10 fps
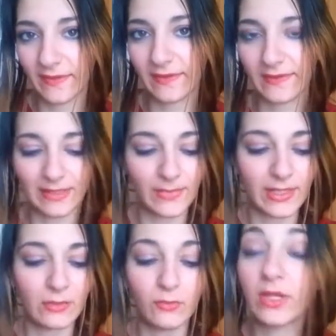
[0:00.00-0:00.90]
a
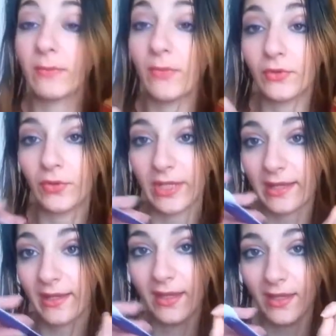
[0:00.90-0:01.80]
sistemare lunghe in modo
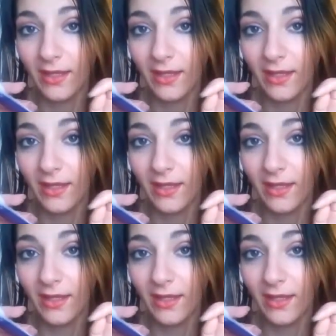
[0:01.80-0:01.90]
che